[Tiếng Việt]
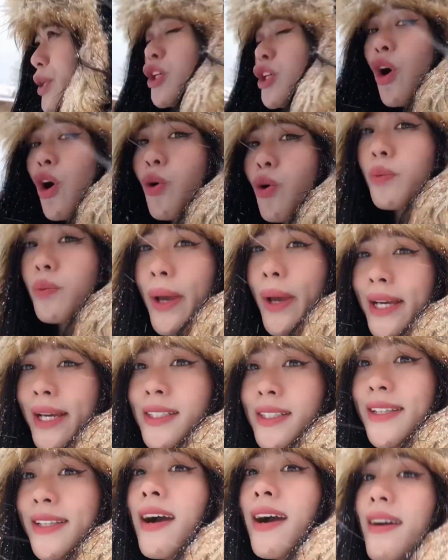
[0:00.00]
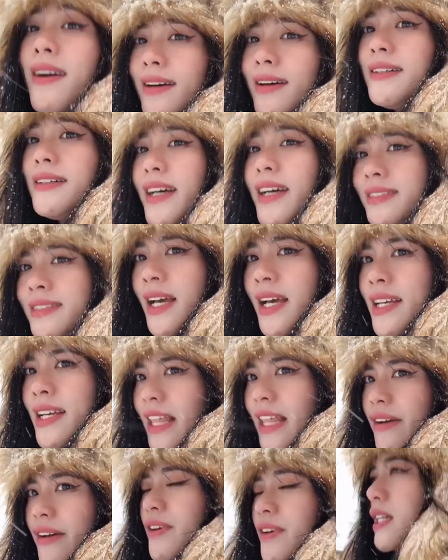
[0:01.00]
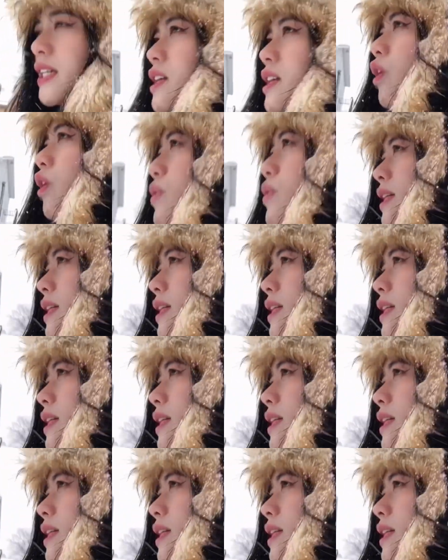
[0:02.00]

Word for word: khu mà người dân ở ha tại vì cái khu người